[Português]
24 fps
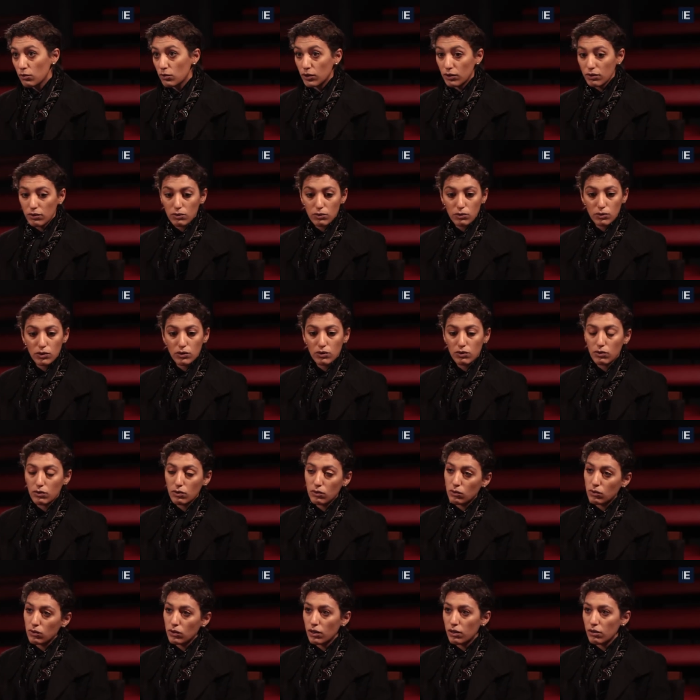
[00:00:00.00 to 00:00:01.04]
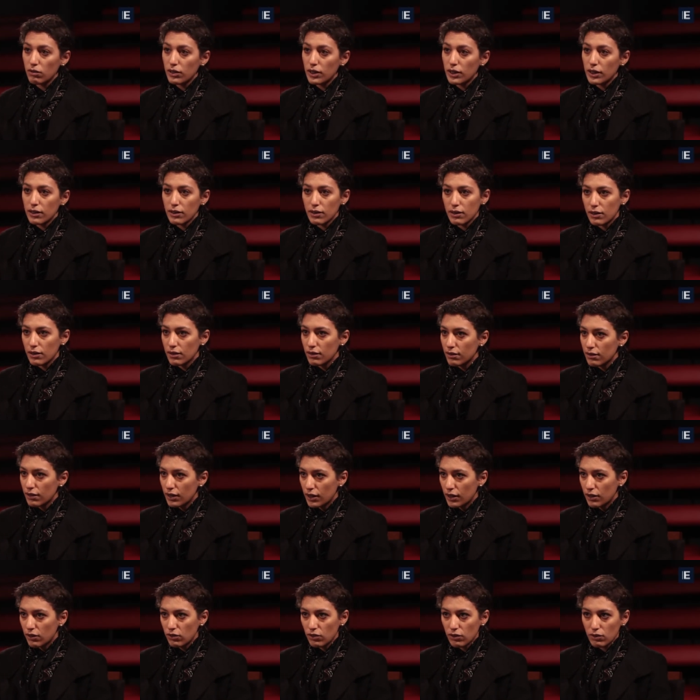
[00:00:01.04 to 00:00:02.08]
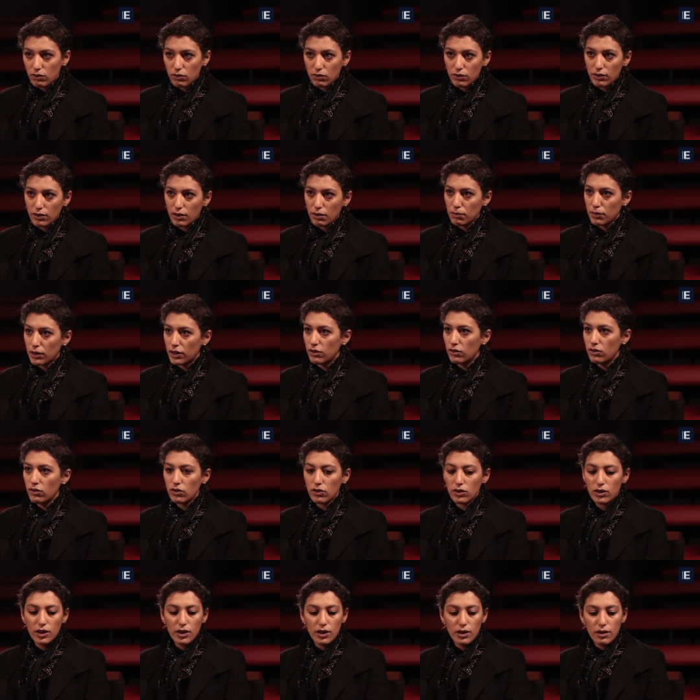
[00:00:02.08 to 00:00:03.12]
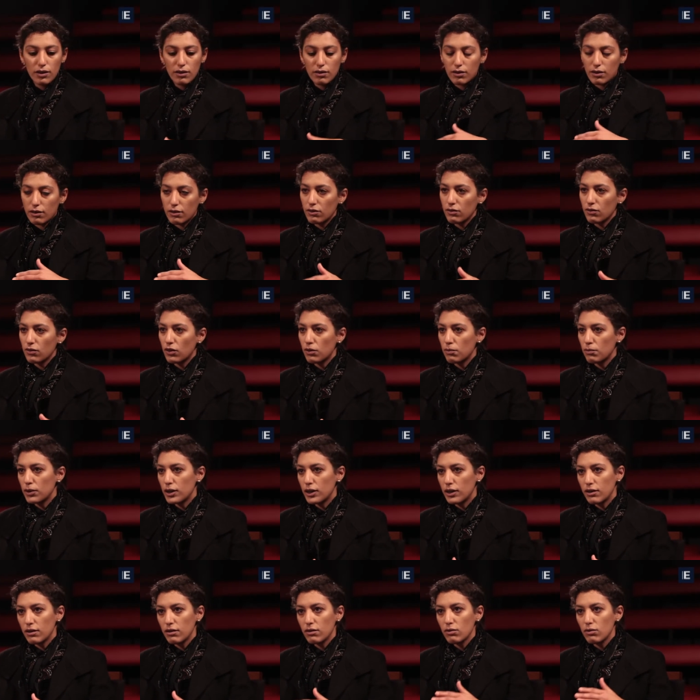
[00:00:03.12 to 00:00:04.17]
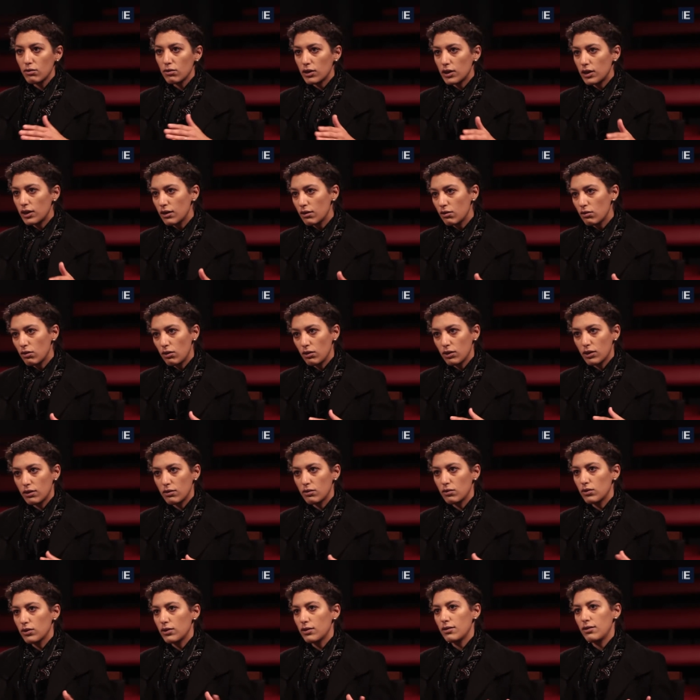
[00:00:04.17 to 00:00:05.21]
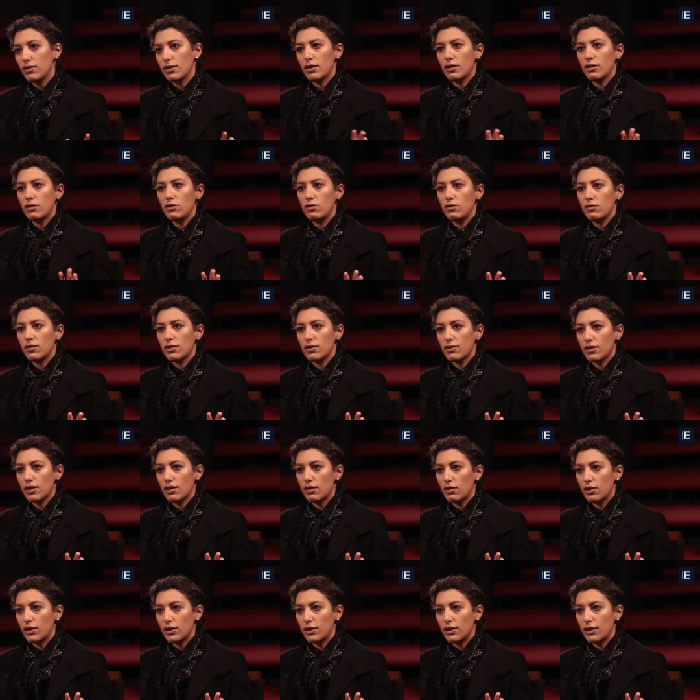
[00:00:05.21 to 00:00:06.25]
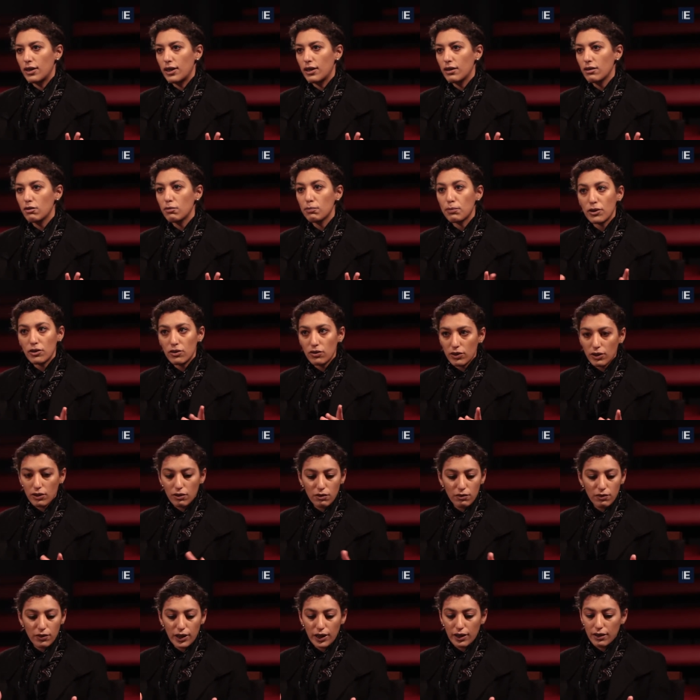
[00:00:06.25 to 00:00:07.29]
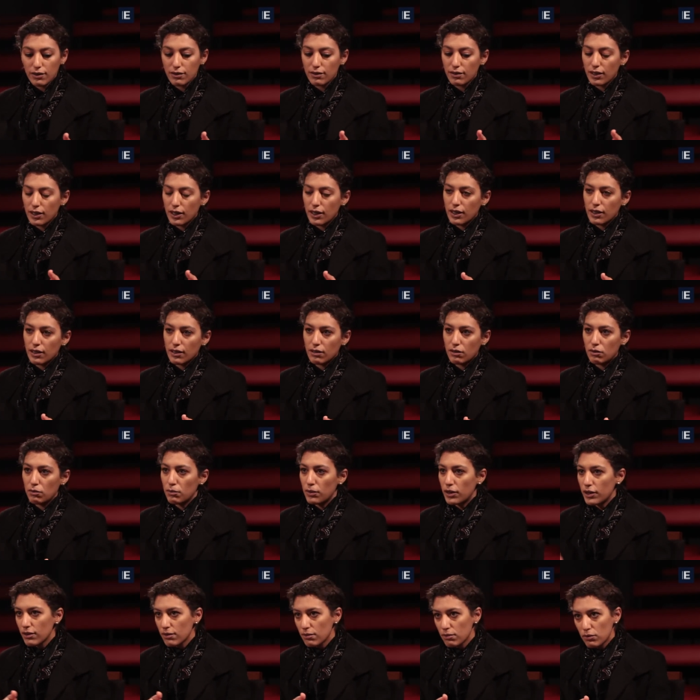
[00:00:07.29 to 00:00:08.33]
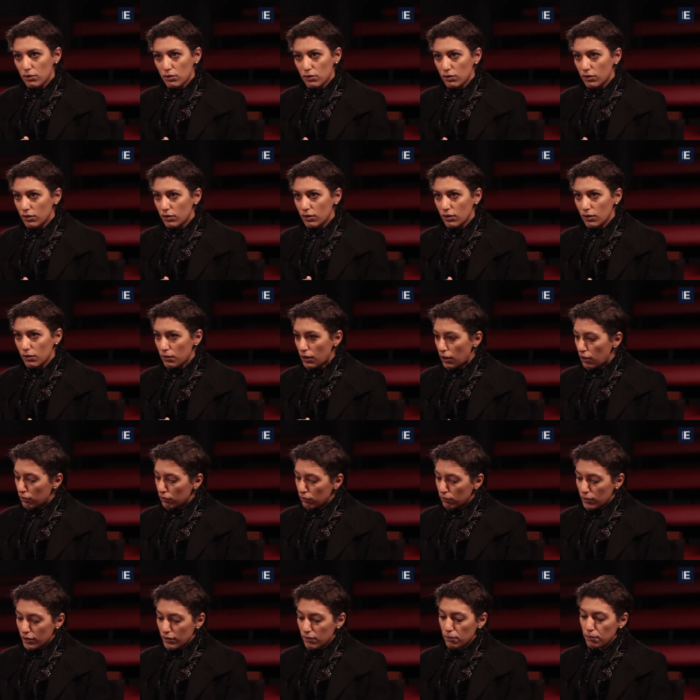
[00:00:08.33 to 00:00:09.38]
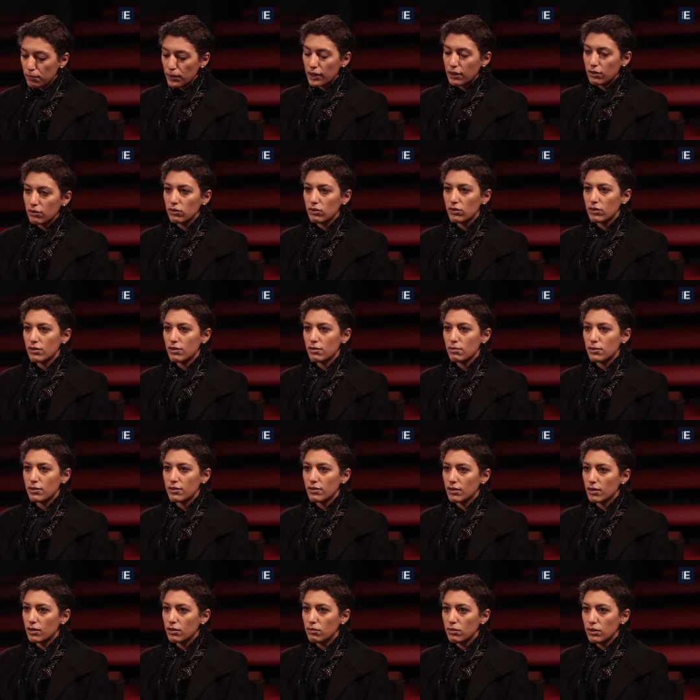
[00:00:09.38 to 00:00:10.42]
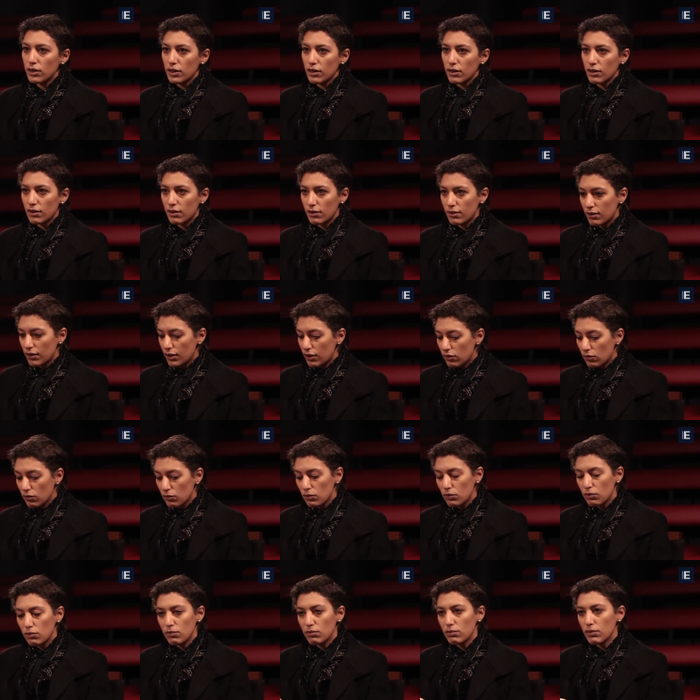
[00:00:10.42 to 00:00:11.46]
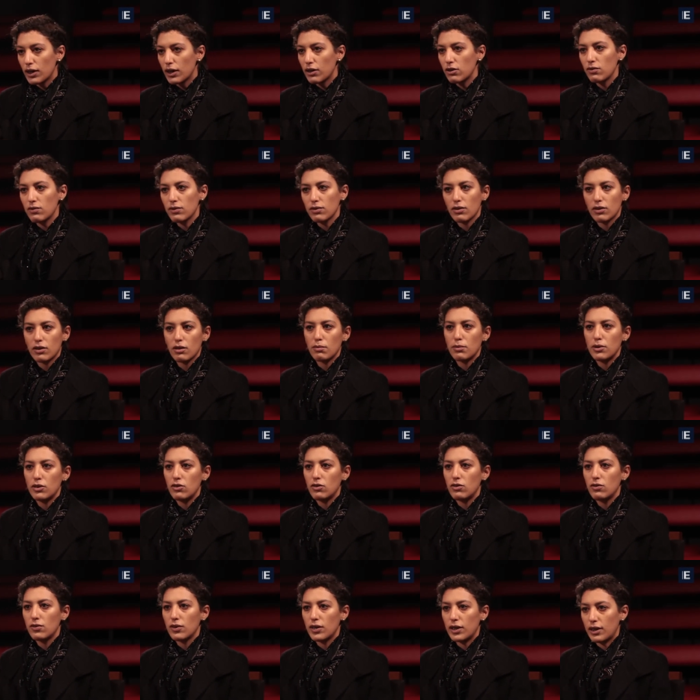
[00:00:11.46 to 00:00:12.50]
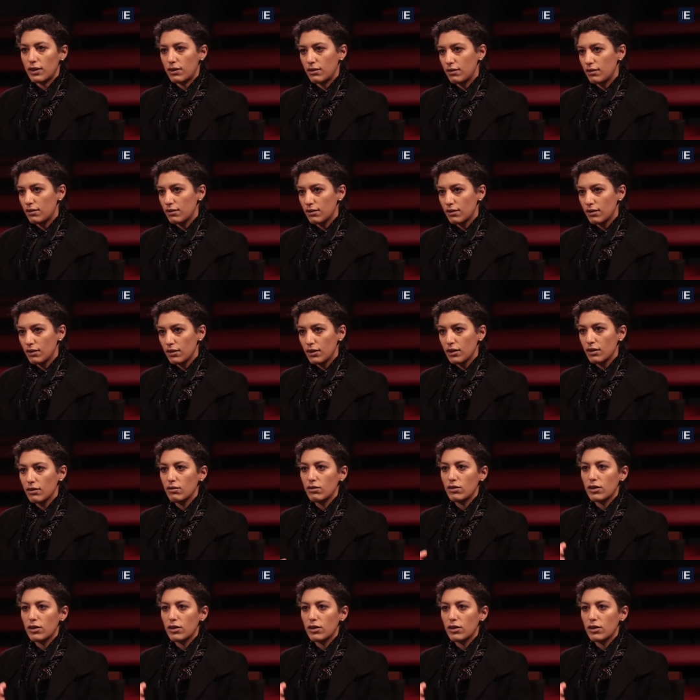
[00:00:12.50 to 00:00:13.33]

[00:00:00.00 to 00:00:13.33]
quanto um outro núcleo que esteja justamente transformando e colocando outras narrativas na roda, né? Tu pode ter novelas no mesmo, no mesmo período de exibição que estejam com narrativas totalmente diferentes. Uhum.